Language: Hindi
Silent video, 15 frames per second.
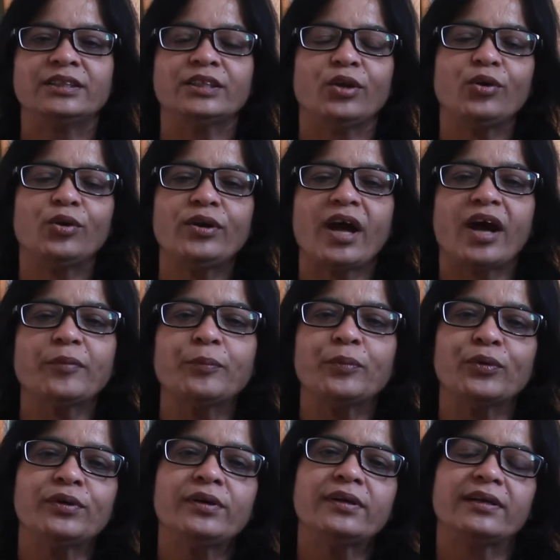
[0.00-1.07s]
चलो
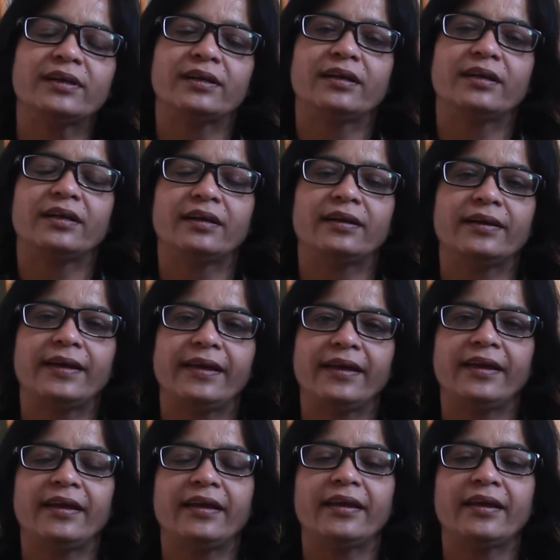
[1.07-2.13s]
नागपुर
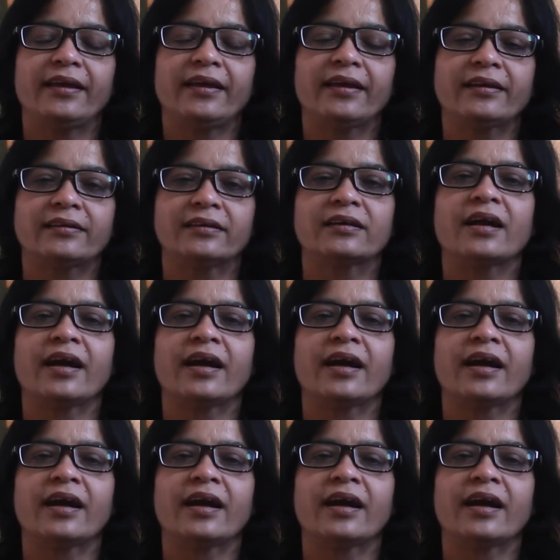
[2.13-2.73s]
एक